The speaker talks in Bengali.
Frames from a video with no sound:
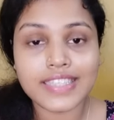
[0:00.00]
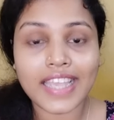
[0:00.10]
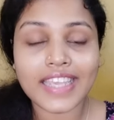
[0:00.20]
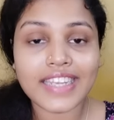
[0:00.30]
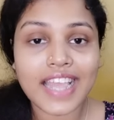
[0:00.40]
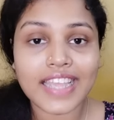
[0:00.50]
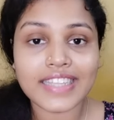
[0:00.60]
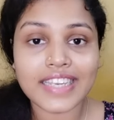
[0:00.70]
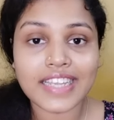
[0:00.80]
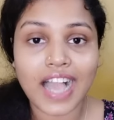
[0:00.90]
যে কিনা
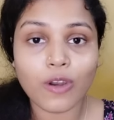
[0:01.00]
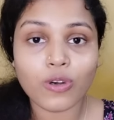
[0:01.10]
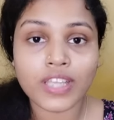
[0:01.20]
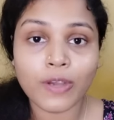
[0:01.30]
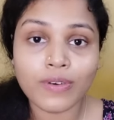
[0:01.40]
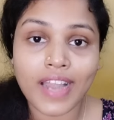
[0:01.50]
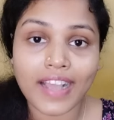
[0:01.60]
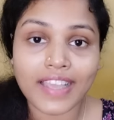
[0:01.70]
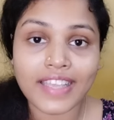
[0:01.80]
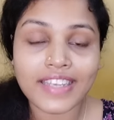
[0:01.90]
এদের কারোর কেউ
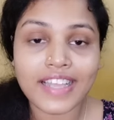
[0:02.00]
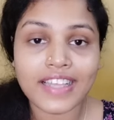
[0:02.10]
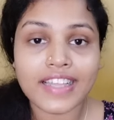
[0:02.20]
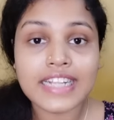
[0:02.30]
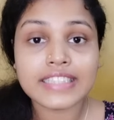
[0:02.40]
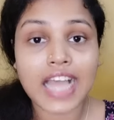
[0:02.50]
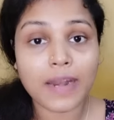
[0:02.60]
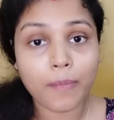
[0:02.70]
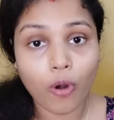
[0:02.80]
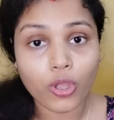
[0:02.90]
লাগেই না
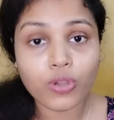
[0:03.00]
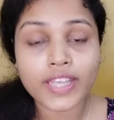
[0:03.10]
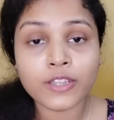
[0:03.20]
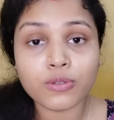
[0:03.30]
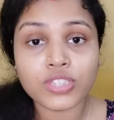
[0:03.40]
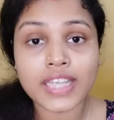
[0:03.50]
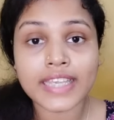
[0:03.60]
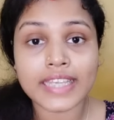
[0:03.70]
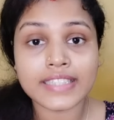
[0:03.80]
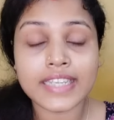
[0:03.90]
তারপরেও কিন্তু সে
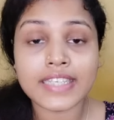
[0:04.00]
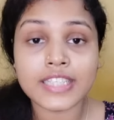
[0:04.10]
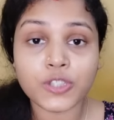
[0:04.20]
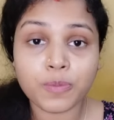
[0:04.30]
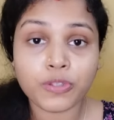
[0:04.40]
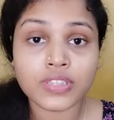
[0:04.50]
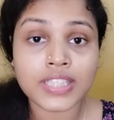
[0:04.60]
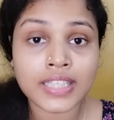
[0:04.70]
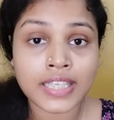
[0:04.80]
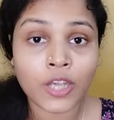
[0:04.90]
কেসের
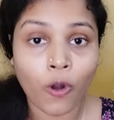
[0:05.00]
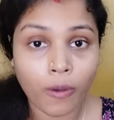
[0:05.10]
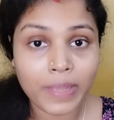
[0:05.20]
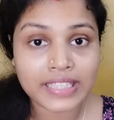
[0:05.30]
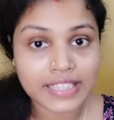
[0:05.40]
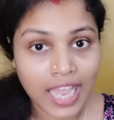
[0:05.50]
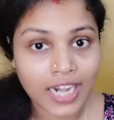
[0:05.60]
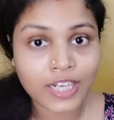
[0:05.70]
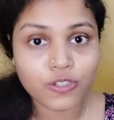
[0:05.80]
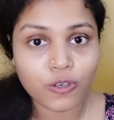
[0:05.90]
নিষ্পত্তি কি হবে
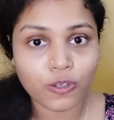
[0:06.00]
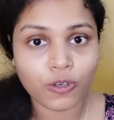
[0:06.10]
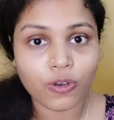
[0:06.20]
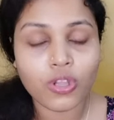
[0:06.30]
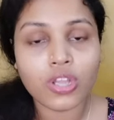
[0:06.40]
জানার জন্য